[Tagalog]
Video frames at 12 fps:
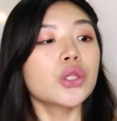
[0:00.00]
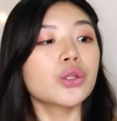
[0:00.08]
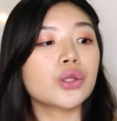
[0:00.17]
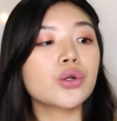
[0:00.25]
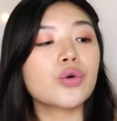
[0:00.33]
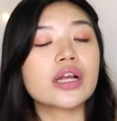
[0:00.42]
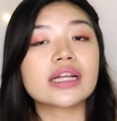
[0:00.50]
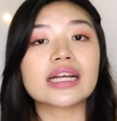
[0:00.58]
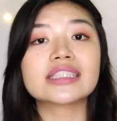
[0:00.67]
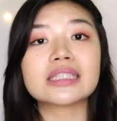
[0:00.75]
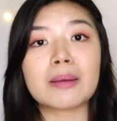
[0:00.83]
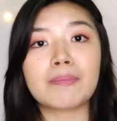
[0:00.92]
tuturuan ka
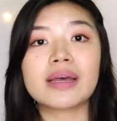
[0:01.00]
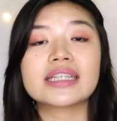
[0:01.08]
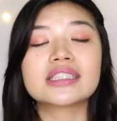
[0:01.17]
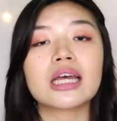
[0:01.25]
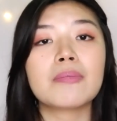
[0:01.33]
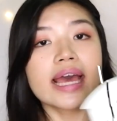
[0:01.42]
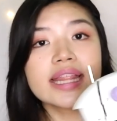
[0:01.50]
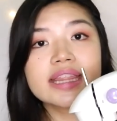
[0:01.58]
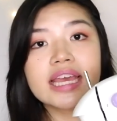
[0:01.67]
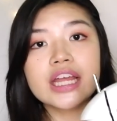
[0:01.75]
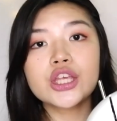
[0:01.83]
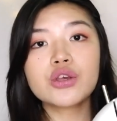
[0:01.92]
step by step. And
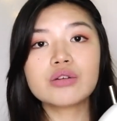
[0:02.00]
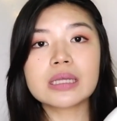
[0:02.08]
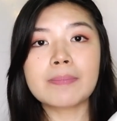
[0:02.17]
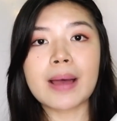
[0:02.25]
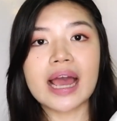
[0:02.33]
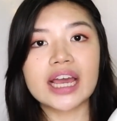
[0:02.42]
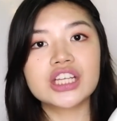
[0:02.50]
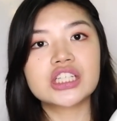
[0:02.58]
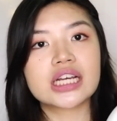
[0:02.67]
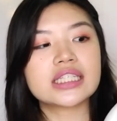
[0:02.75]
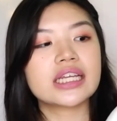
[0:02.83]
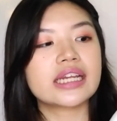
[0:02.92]
then, yung sa package
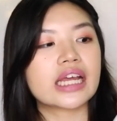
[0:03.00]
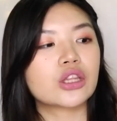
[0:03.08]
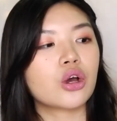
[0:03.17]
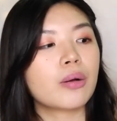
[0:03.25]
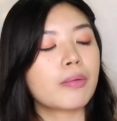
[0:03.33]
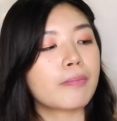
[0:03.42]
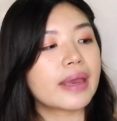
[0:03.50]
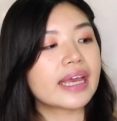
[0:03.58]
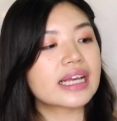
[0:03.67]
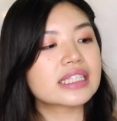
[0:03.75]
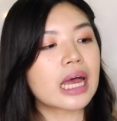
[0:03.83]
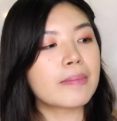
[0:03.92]
kasi neto, may
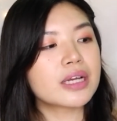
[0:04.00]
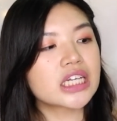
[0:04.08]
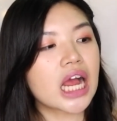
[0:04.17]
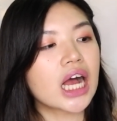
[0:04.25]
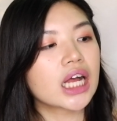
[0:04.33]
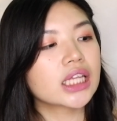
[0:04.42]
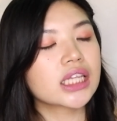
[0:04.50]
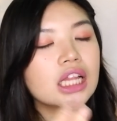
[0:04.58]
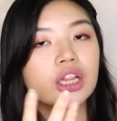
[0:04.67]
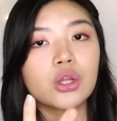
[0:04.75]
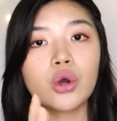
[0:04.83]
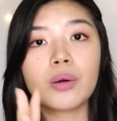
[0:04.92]
kasama siyang
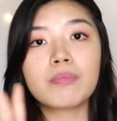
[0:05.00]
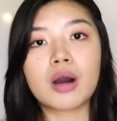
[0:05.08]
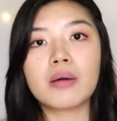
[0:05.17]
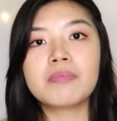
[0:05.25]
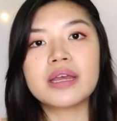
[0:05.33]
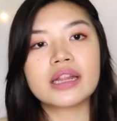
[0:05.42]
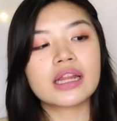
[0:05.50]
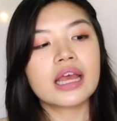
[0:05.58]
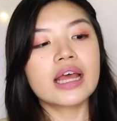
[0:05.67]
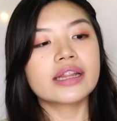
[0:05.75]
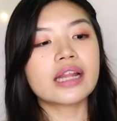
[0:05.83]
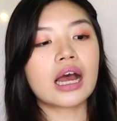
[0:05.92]
tatlong bobbin
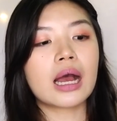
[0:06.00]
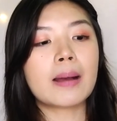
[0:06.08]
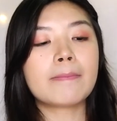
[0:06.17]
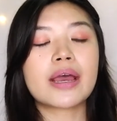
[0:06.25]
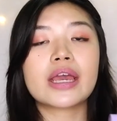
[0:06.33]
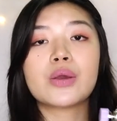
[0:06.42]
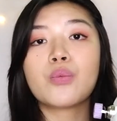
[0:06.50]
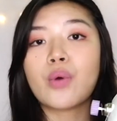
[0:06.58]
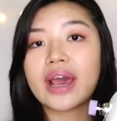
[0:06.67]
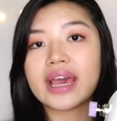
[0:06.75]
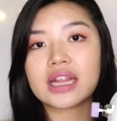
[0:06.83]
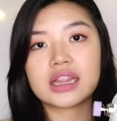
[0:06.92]
na may
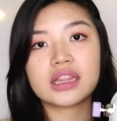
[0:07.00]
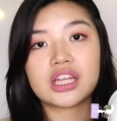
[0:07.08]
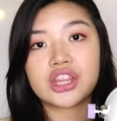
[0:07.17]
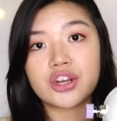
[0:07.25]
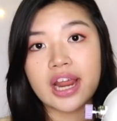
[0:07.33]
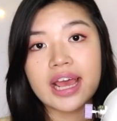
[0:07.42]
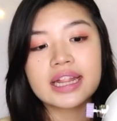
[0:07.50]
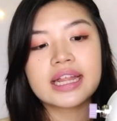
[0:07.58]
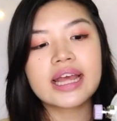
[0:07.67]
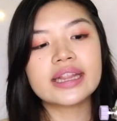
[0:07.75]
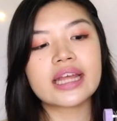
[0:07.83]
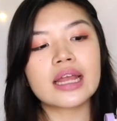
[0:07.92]
white na thread.
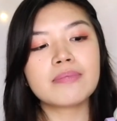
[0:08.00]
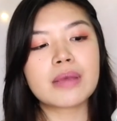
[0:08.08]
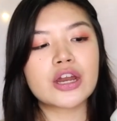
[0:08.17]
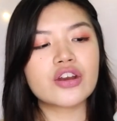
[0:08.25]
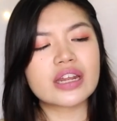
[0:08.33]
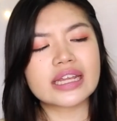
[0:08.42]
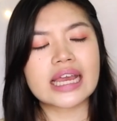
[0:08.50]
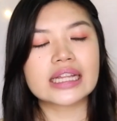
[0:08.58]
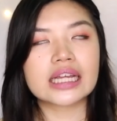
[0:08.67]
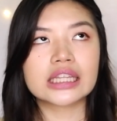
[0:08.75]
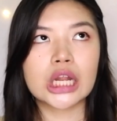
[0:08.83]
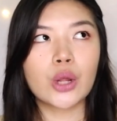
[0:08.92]
And then, meron rin
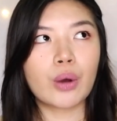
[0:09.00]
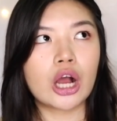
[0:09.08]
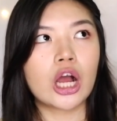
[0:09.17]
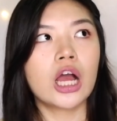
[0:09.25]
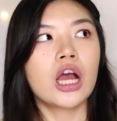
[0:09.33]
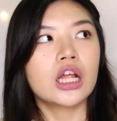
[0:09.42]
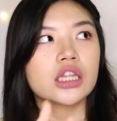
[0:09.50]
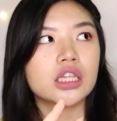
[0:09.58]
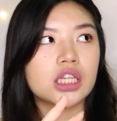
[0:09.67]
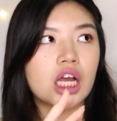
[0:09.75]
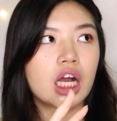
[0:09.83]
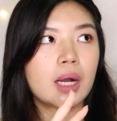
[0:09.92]
yata dalawa
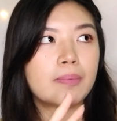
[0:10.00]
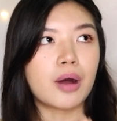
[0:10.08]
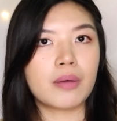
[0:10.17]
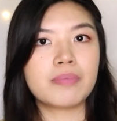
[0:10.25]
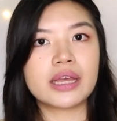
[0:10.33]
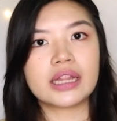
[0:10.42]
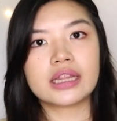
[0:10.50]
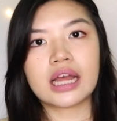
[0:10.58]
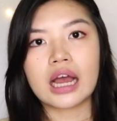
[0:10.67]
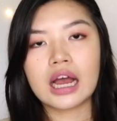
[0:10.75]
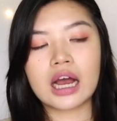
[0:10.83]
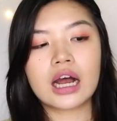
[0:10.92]
na bobbin
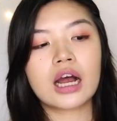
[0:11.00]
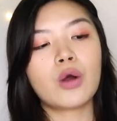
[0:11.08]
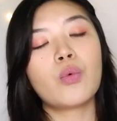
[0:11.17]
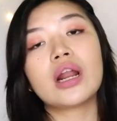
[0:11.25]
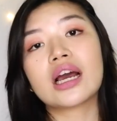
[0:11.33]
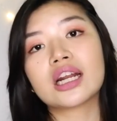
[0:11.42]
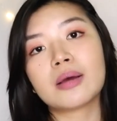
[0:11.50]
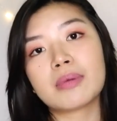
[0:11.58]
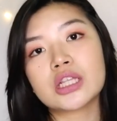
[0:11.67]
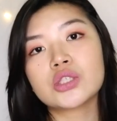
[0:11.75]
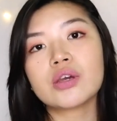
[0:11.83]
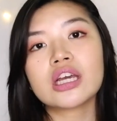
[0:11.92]
na walang
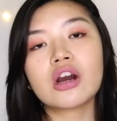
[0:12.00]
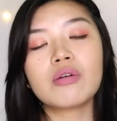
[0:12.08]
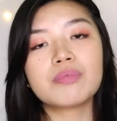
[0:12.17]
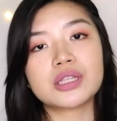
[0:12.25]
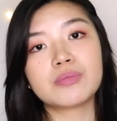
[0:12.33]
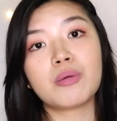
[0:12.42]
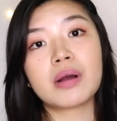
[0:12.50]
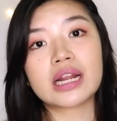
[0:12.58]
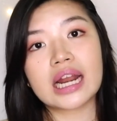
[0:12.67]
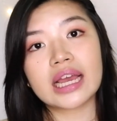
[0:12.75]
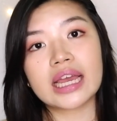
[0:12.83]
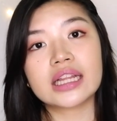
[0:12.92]
laman. So, ikaw mismo
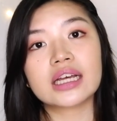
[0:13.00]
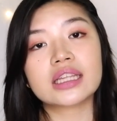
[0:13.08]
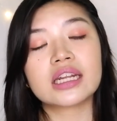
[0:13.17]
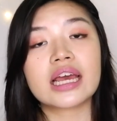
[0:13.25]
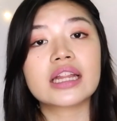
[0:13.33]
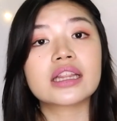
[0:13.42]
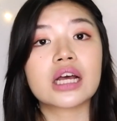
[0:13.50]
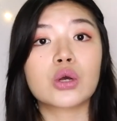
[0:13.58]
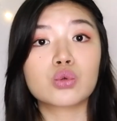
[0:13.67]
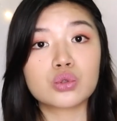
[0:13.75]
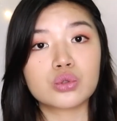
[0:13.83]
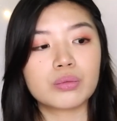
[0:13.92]
maglalagay ng thread na
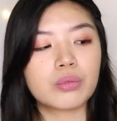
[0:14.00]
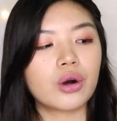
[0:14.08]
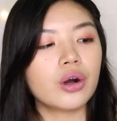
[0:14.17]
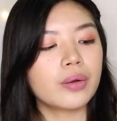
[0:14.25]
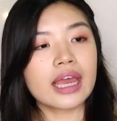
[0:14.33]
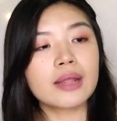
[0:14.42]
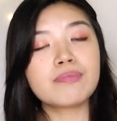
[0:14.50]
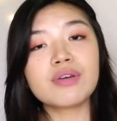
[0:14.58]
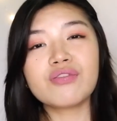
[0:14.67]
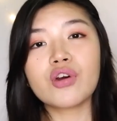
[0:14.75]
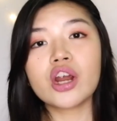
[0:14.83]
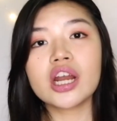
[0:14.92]
gusto mo. And
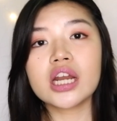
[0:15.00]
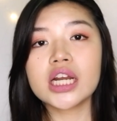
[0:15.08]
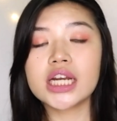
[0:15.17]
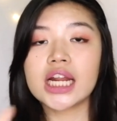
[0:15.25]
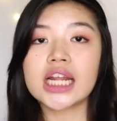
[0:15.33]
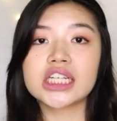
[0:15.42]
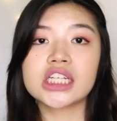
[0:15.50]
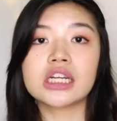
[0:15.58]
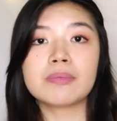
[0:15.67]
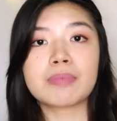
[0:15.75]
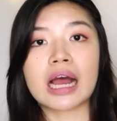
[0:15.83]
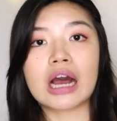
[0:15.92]
before nila
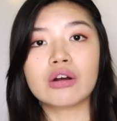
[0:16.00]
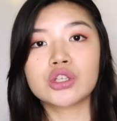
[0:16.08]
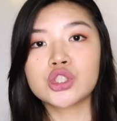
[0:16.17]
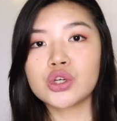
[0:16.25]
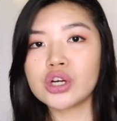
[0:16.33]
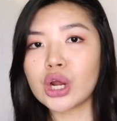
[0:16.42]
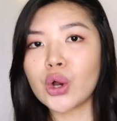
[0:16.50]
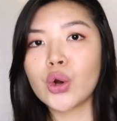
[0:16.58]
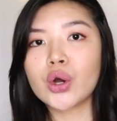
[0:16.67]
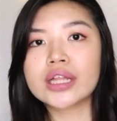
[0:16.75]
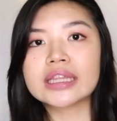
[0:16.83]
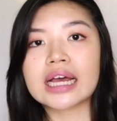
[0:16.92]
shinip out, sure
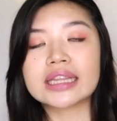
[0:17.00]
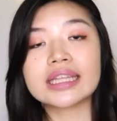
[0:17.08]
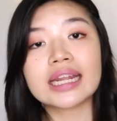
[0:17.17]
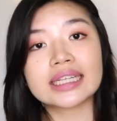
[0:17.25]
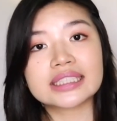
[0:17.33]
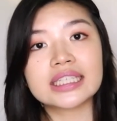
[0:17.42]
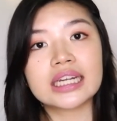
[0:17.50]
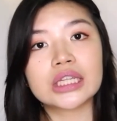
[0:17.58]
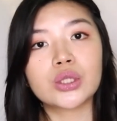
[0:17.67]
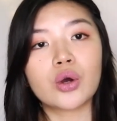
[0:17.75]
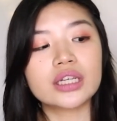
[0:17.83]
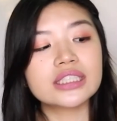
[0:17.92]
ako na tinest nila
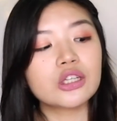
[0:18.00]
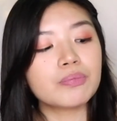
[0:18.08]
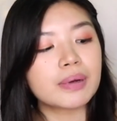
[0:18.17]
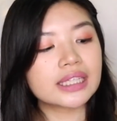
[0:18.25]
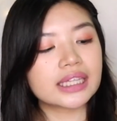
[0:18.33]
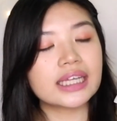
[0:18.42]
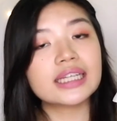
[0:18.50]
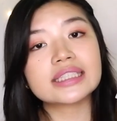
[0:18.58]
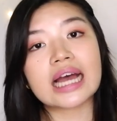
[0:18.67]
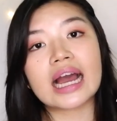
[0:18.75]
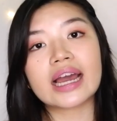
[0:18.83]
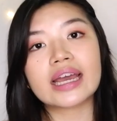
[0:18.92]
to. Kasi nung pagdating
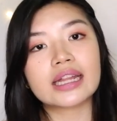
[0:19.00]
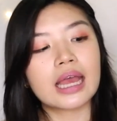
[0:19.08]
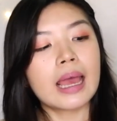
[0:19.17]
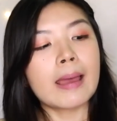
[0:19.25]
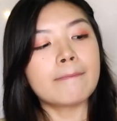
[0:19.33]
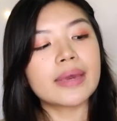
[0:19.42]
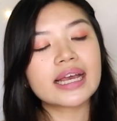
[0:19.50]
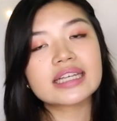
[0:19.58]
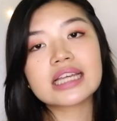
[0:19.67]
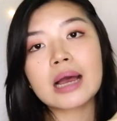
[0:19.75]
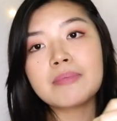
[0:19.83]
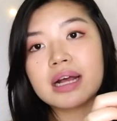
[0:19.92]
sa akin, may
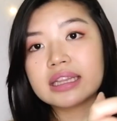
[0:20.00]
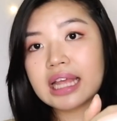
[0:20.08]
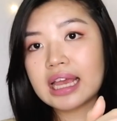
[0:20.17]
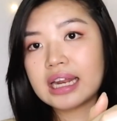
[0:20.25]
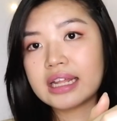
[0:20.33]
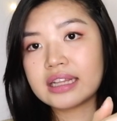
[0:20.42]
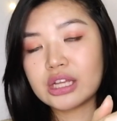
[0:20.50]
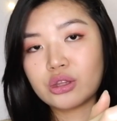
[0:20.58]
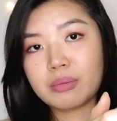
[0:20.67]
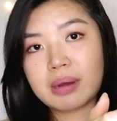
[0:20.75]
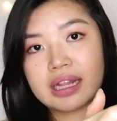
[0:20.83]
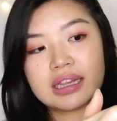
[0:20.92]
kasamang tela
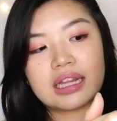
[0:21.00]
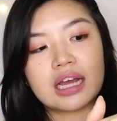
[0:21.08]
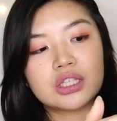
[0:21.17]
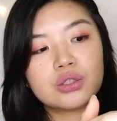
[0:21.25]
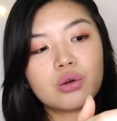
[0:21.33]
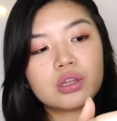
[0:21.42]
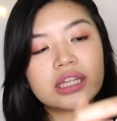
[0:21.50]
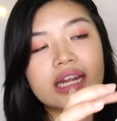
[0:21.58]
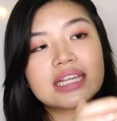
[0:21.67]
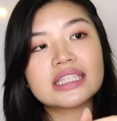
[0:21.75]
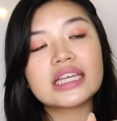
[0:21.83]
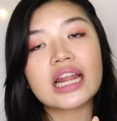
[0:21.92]
dito banda. So,
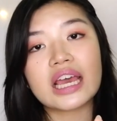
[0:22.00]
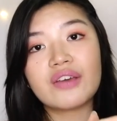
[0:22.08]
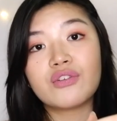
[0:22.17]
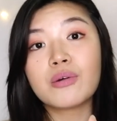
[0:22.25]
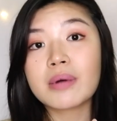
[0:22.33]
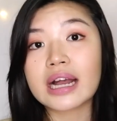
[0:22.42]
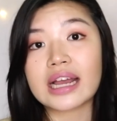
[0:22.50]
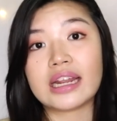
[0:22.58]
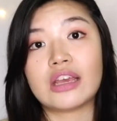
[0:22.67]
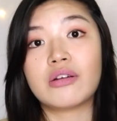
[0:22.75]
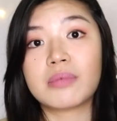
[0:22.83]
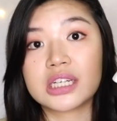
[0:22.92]
tinest nila if gumagana
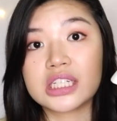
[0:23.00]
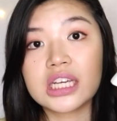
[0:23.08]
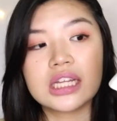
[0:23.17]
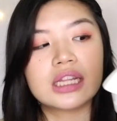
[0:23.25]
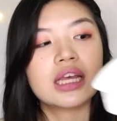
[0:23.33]
yung machine.